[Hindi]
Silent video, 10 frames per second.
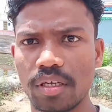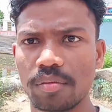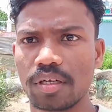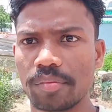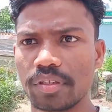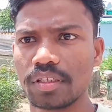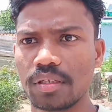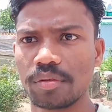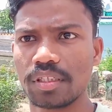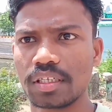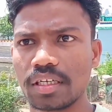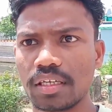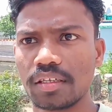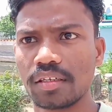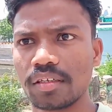दिख रहे हैं वो सब मंदिर
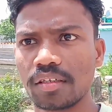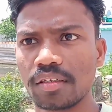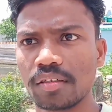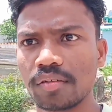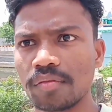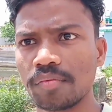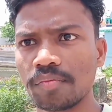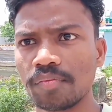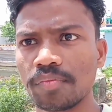हैं तो